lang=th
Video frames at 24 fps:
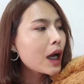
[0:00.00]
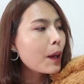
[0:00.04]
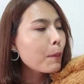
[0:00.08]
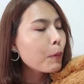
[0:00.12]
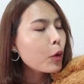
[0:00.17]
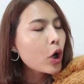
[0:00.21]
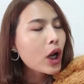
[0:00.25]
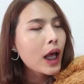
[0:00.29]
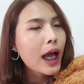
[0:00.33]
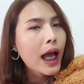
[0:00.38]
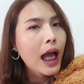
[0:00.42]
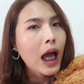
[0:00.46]

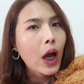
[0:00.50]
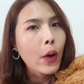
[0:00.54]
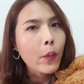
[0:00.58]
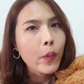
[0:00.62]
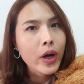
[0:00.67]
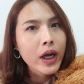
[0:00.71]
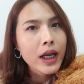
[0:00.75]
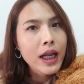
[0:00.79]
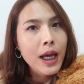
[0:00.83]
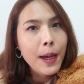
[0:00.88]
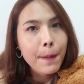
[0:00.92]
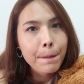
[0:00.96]
คำคนละหา
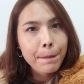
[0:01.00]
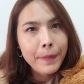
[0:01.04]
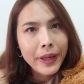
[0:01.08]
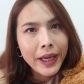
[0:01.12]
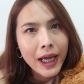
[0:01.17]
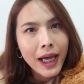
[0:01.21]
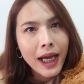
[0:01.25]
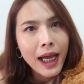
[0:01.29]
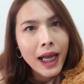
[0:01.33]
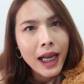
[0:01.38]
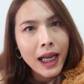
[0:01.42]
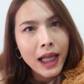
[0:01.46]
ว่าทำไม่
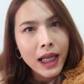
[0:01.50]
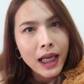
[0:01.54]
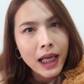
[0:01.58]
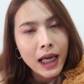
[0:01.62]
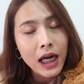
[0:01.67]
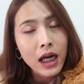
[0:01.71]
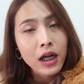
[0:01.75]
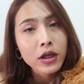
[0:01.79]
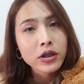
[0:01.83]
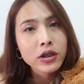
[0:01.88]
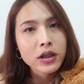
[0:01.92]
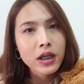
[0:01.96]
ได้อะไร
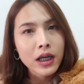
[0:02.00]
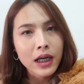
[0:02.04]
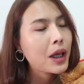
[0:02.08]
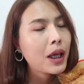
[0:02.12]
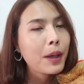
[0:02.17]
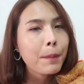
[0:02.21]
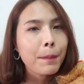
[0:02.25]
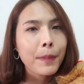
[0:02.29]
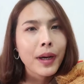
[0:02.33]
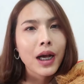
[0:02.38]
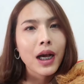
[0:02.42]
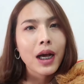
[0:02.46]
เงี้ยเราจะ
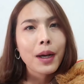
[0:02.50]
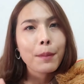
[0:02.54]
เก็บ